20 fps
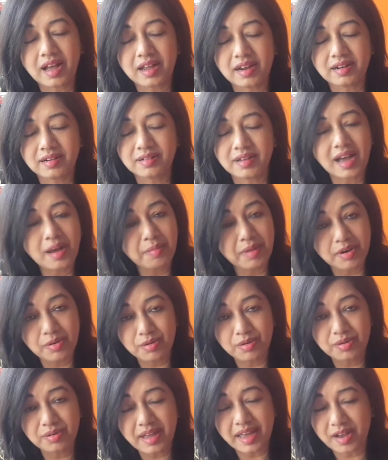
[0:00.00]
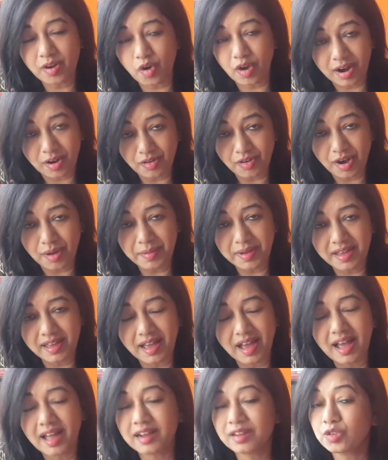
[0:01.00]
আর আমারও করাও হবে
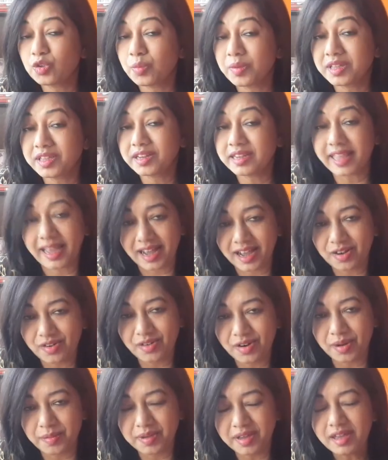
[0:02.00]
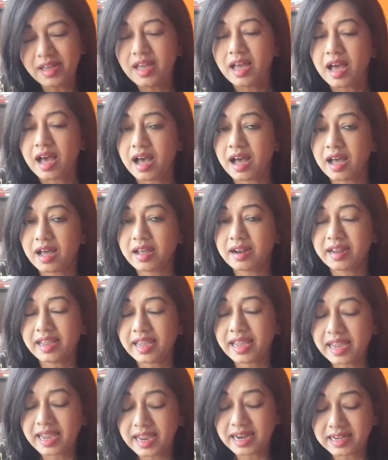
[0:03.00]
আর তোমাদের দেখাও হবে আর
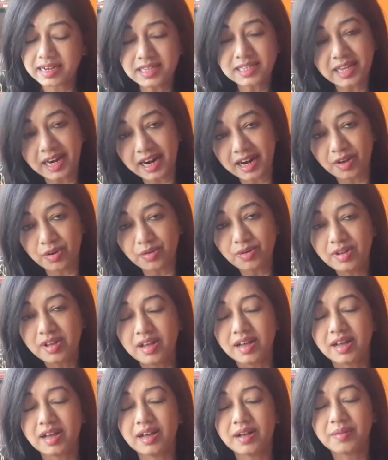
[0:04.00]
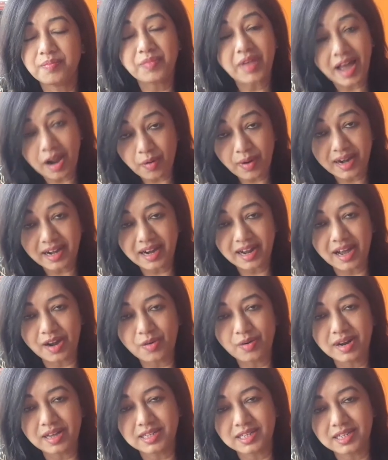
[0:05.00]
এটা ছাড়াও আরও একটা
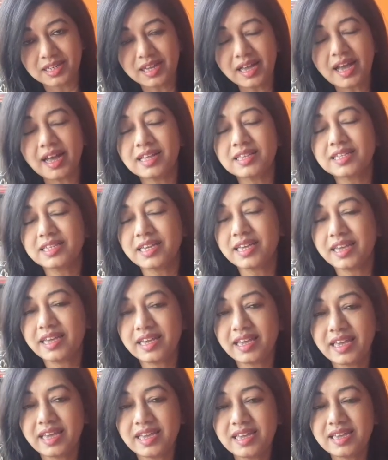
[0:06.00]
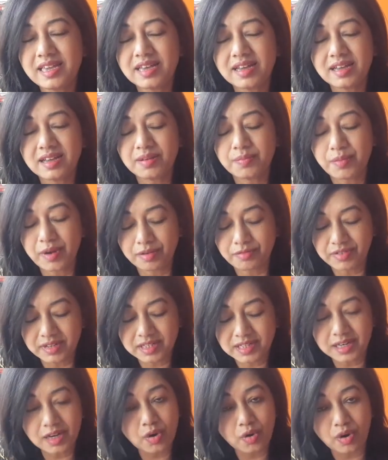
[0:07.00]
কারণ আছে আজকে এই
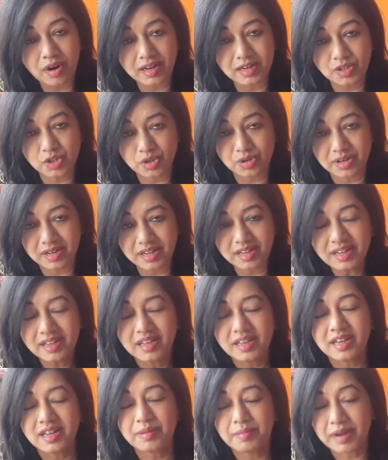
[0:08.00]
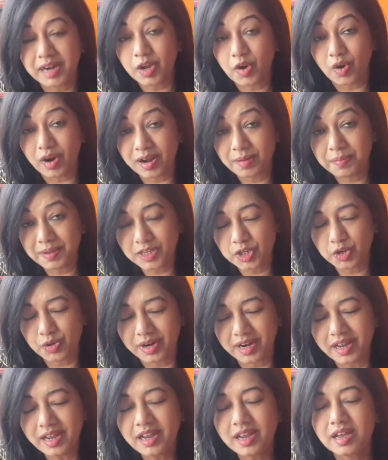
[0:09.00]
ব্রেকফাস্টটা করার জন্যে মানে করার
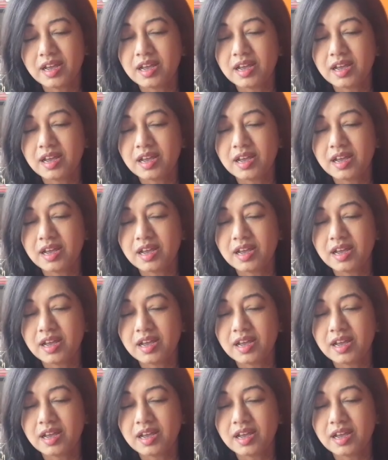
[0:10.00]
পেছনে